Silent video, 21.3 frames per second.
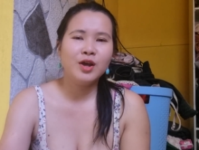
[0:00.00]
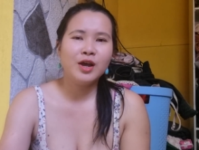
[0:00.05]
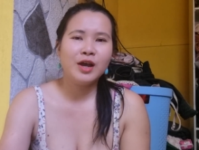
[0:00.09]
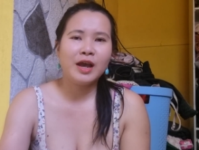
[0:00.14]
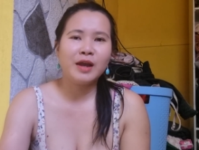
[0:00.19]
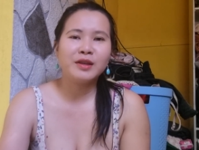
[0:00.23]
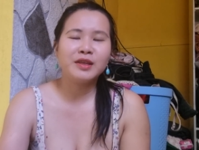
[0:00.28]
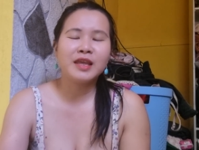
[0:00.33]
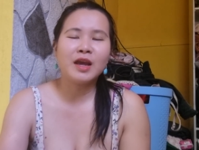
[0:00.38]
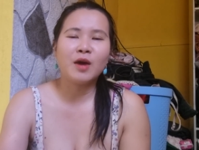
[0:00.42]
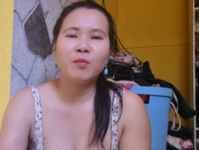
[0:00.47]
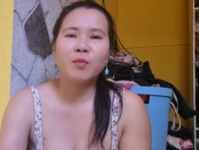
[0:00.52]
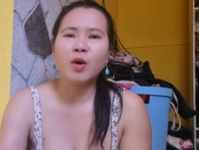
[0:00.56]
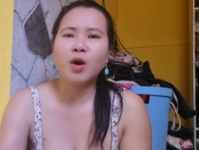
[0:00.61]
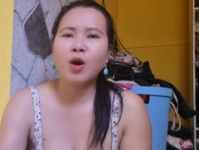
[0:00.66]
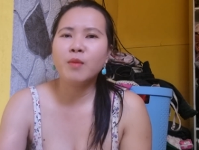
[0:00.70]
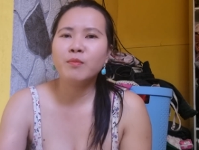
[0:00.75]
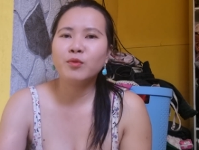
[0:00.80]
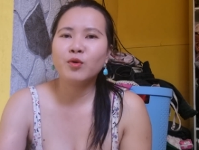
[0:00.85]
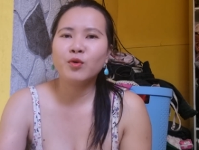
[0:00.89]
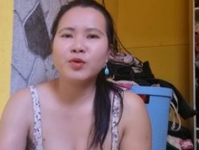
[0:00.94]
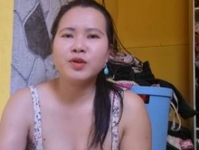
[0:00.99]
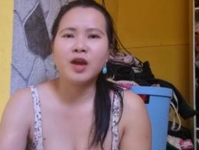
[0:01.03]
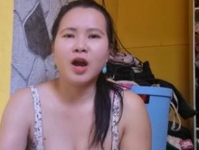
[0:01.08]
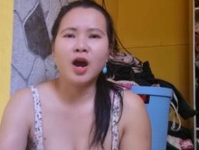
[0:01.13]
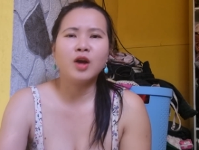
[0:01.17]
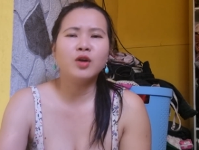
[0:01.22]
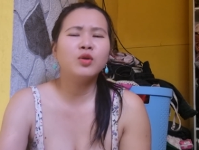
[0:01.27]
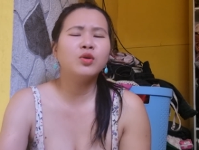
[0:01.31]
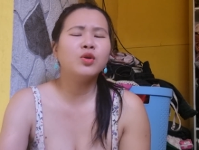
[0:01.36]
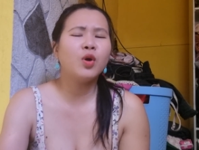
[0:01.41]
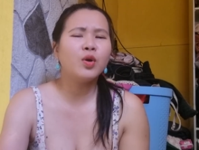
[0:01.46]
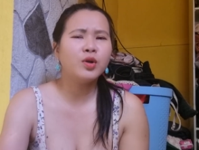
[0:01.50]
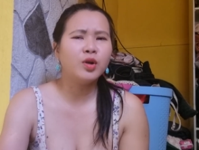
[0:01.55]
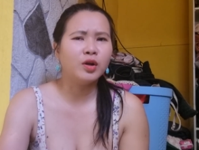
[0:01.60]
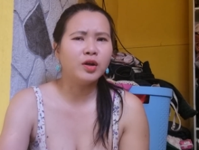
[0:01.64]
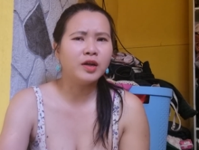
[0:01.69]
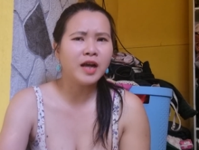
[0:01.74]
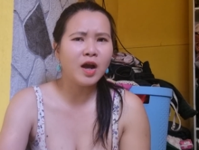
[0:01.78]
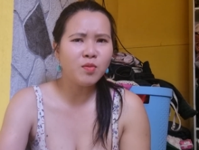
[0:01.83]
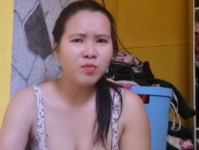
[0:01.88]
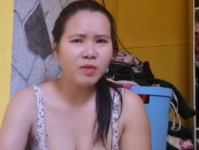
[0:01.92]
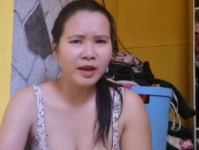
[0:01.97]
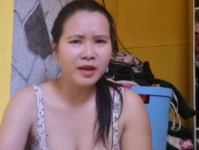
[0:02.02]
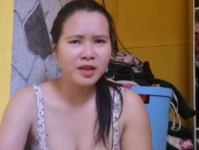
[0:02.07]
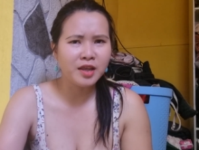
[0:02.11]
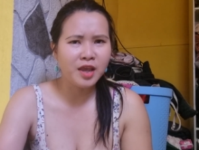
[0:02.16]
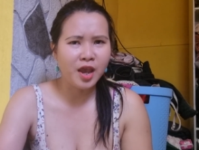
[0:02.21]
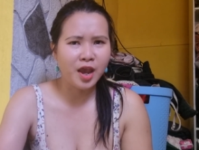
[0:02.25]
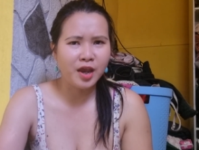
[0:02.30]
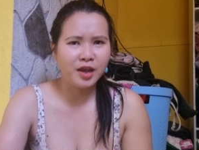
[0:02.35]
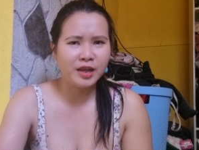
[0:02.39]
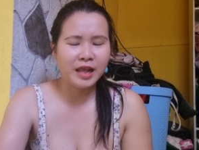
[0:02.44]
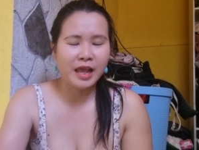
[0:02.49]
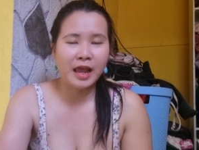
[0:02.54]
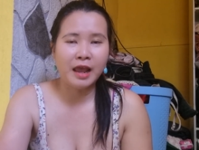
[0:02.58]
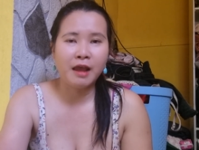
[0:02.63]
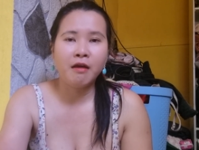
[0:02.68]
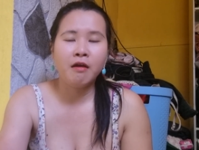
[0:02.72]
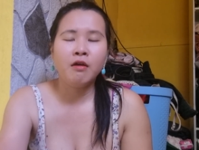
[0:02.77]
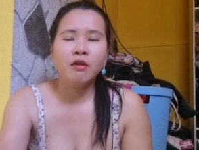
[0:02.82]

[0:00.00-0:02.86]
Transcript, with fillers: anh chồng ôm cô vợ nó thôi đừng khóc anh về nè